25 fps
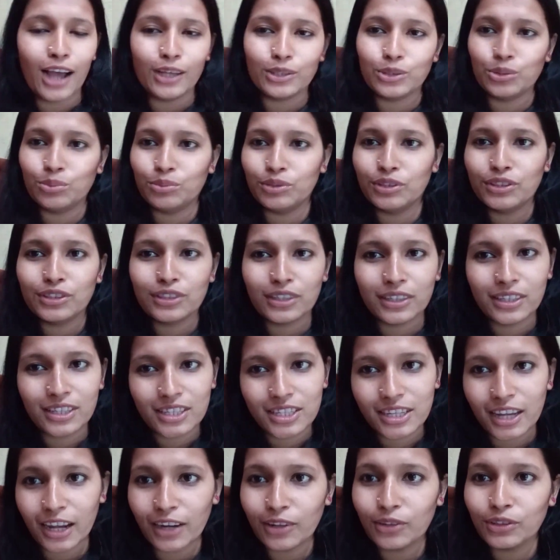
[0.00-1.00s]
আর তোমার
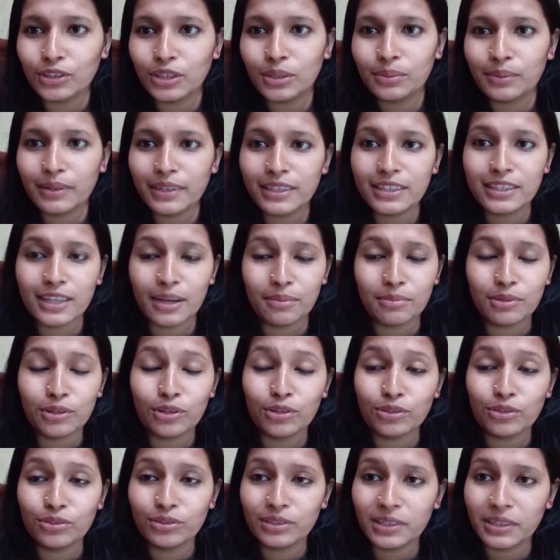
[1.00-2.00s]
সঙ্গে শেয়ার করতে পারি যে
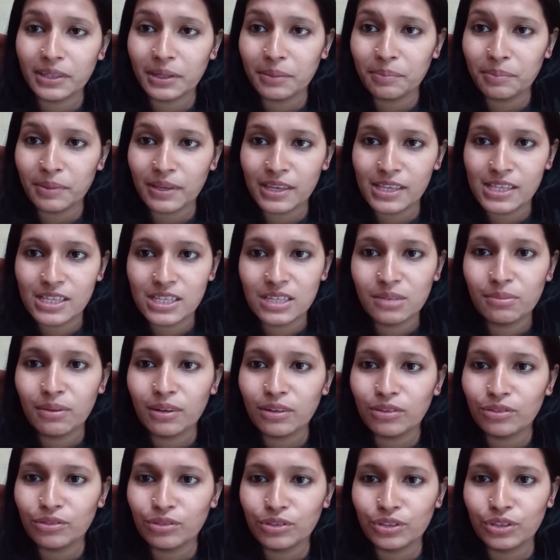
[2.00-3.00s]
আমি কত টাকা পেয়েছি
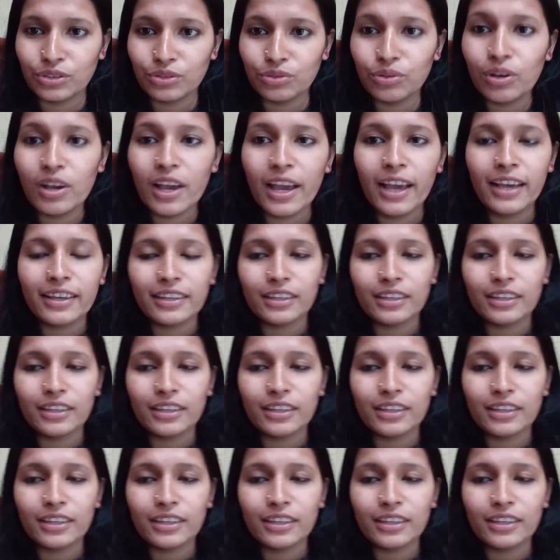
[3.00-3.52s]
বা কোনো কিছু